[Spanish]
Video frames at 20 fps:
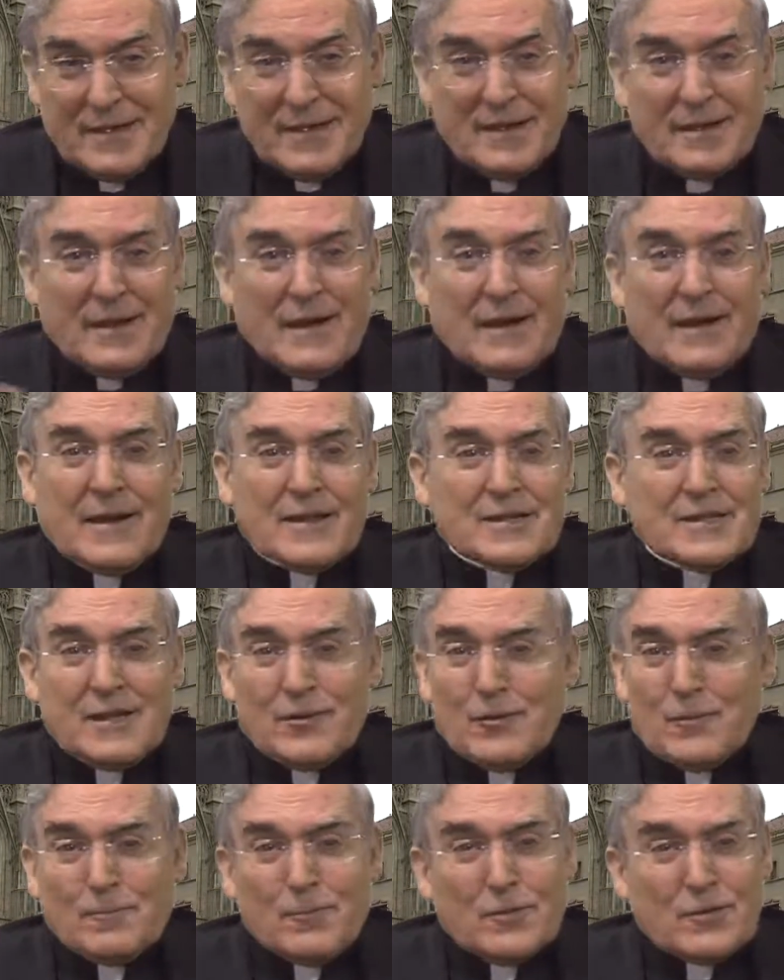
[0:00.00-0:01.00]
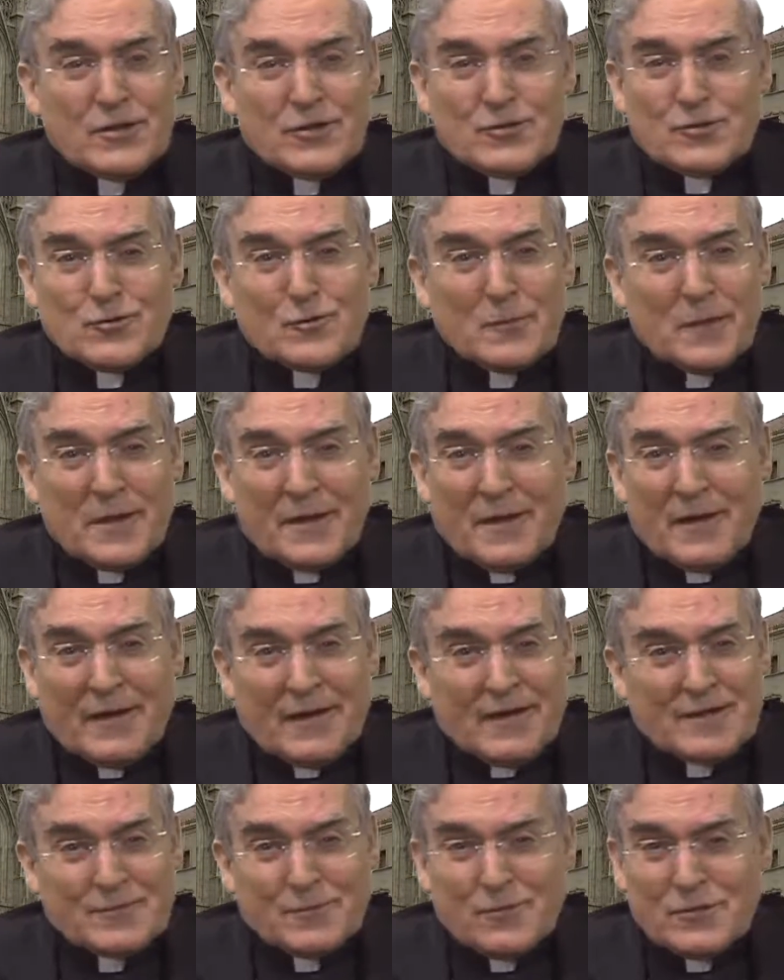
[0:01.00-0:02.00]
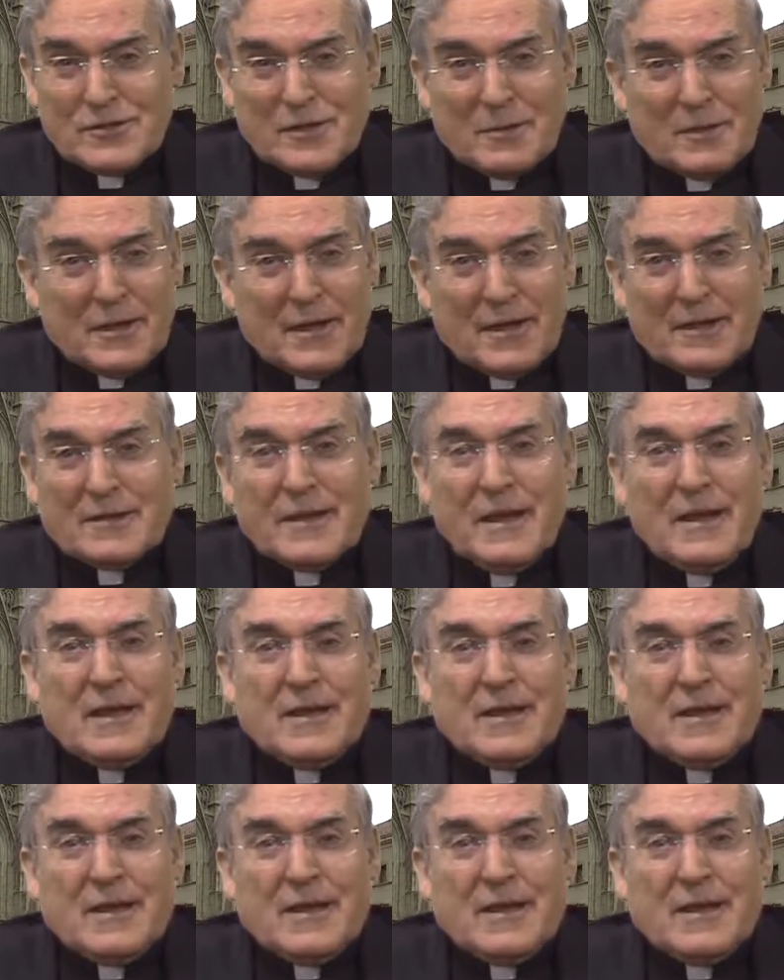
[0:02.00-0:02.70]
La Iglesia no puede asumir la responsabilidad